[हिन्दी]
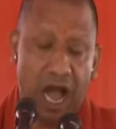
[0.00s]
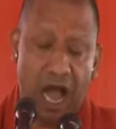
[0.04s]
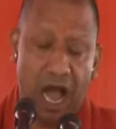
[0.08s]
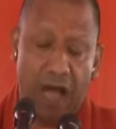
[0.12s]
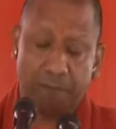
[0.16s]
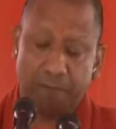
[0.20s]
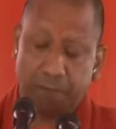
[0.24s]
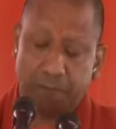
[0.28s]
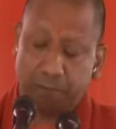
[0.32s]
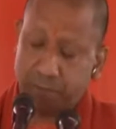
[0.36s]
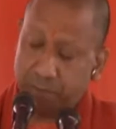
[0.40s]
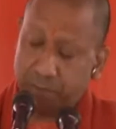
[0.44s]

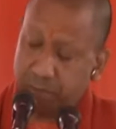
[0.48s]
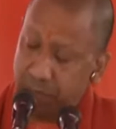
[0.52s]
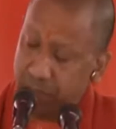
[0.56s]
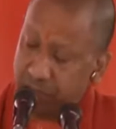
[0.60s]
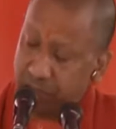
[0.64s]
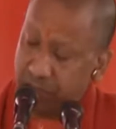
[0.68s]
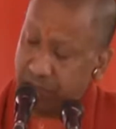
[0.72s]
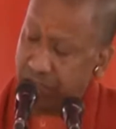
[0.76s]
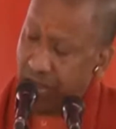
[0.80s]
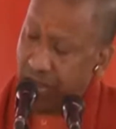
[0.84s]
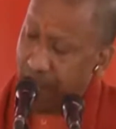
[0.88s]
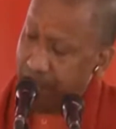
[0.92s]
आप
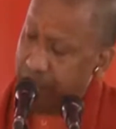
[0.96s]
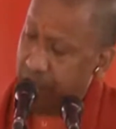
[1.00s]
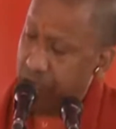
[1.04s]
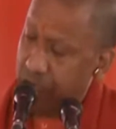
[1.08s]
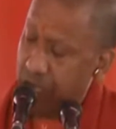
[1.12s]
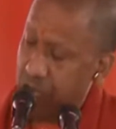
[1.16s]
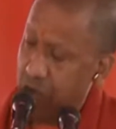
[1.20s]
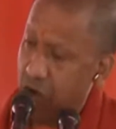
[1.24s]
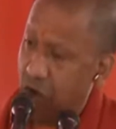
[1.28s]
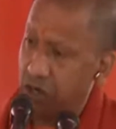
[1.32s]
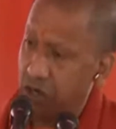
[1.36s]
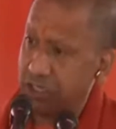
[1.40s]

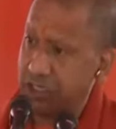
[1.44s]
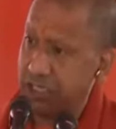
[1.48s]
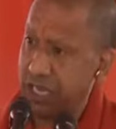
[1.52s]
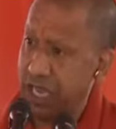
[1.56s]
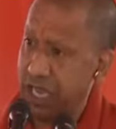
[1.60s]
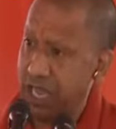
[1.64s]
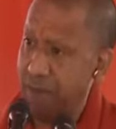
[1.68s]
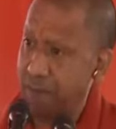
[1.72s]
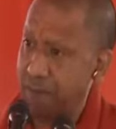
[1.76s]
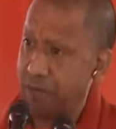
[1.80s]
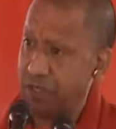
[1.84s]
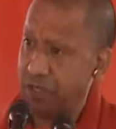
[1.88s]
सबकी ओर
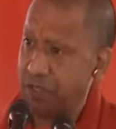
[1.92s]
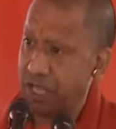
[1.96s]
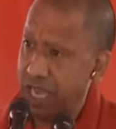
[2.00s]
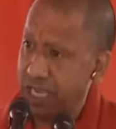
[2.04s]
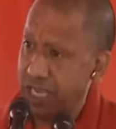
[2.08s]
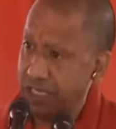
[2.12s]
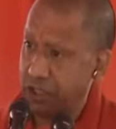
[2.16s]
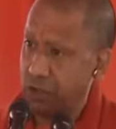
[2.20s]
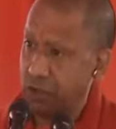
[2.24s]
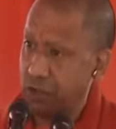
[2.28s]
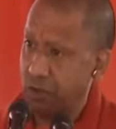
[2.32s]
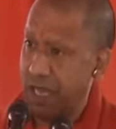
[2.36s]
से
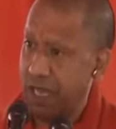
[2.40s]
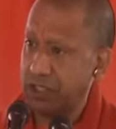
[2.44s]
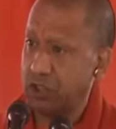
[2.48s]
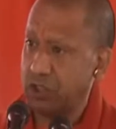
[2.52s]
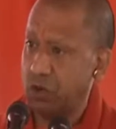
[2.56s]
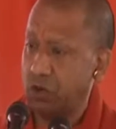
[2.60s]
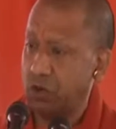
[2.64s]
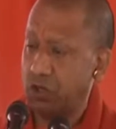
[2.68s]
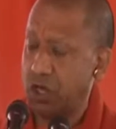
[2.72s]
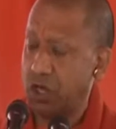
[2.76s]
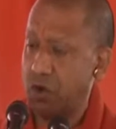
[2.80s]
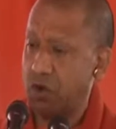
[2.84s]

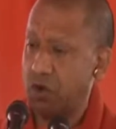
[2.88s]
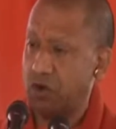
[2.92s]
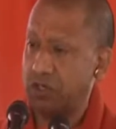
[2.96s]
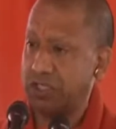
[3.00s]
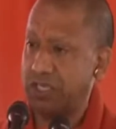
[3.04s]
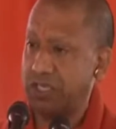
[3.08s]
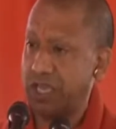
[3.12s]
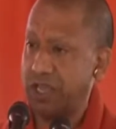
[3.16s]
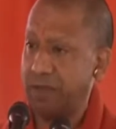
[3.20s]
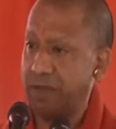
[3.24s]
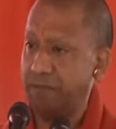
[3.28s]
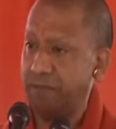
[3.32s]
प्रदेशवासियों की ओर से